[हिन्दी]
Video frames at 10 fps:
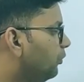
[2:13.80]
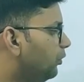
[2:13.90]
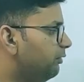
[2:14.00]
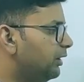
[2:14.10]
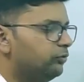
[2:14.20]
फॉर
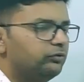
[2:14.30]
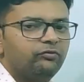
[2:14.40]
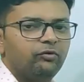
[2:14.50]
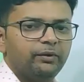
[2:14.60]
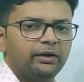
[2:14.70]
ऑल वैल्यूज़
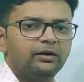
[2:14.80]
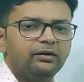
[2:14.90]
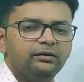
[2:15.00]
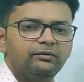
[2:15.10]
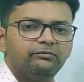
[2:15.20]
ऑफ ओमेगा
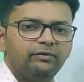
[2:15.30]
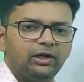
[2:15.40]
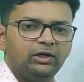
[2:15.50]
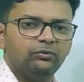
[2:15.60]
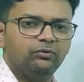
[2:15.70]

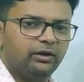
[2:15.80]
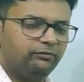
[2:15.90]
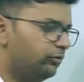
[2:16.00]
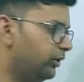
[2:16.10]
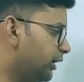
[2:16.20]
वैल्यू
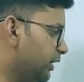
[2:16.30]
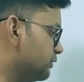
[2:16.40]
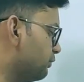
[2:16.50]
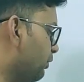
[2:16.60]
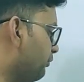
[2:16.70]
पूरे
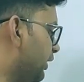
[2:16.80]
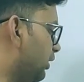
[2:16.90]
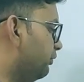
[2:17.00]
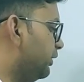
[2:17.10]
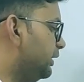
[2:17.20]
ट्रांसफॉर्म ऑफ डेल
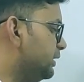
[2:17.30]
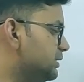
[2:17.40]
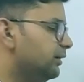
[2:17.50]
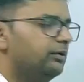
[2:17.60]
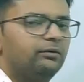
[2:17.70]
ऑफ टी इज़
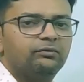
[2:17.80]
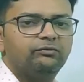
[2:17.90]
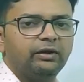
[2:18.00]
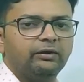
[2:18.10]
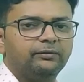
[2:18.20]

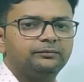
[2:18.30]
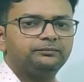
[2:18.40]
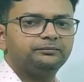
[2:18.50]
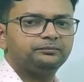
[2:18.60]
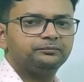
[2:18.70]
वन
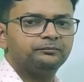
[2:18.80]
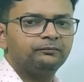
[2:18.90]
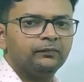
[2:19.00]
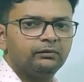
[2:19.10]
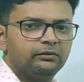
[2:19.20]

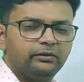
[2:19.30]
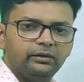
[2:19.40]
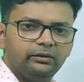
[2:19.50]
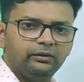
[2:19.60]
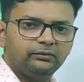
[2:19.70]

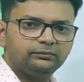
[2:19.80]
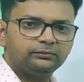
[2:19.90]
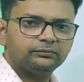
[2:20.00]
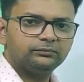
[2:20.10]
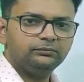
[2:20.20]
ठीक है
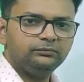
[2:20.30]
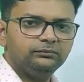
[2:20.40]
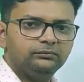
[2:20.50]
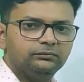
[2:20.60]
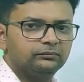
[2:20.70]

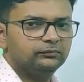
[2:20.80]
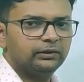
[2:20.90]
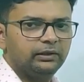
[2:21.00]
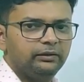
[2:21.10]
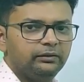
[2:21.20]

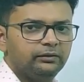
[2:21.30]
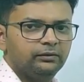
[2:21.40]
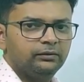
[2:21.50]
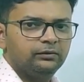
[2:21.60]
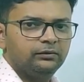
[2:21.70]
क्लियर
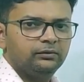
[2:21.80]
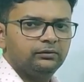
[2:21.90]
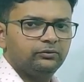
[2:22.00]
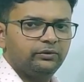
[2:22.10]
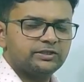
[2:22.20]

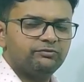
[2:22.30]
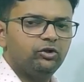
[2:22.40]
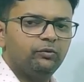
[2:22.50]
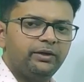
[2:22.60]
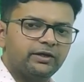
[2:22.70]
तो नेक्स्ट
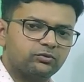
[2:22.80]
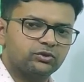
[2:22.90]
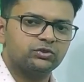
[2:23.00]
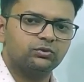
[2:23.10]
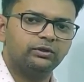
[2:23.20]
वीडियो में नेक्स्ट
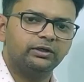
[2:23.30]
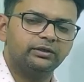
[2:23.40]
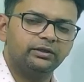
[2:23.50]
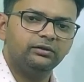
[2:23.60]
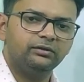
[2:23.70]
क्वेश्चन शुरू
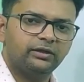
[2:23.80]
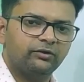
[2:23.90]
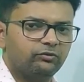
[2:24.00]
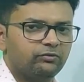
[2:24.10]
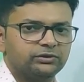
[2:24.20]
करते हैं
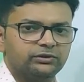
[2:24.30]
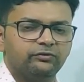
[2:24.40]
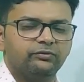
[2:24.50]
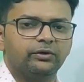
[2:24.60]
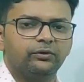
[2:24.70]
थैंक्स फॉर वॉचिंग दिस